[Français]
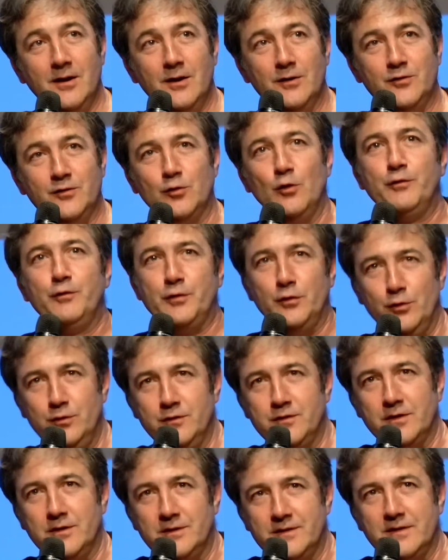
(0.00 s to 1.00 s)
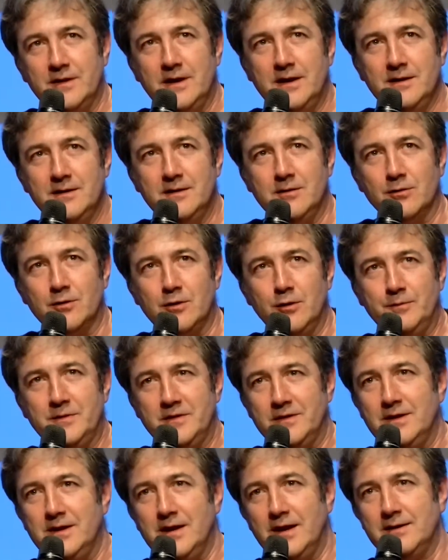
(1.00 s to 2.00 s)
sauf une seule scène, quand le
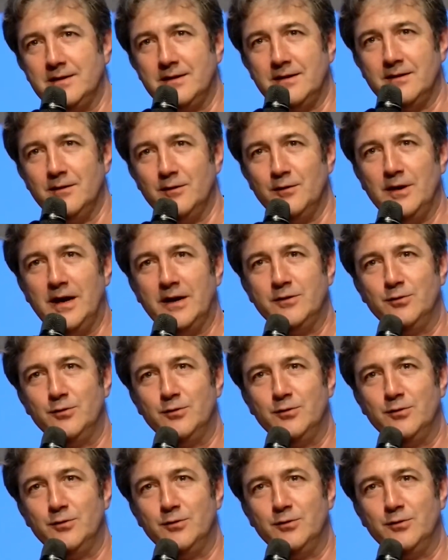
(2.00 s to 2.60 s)
psychiatre a